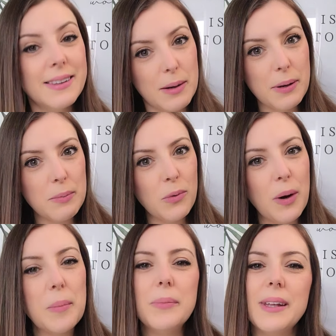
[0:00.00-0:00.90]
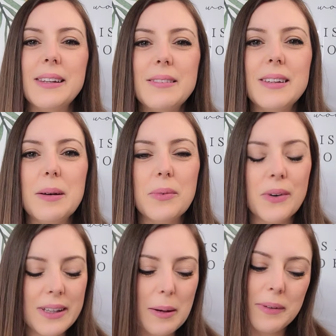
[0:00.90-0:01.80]
D'après moi, bien
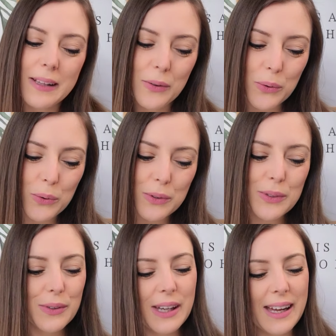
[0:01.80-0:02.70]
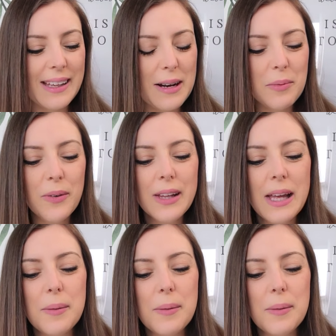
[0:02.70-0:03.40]
évidemment, hein, il y a peut-être d'autres secrets également,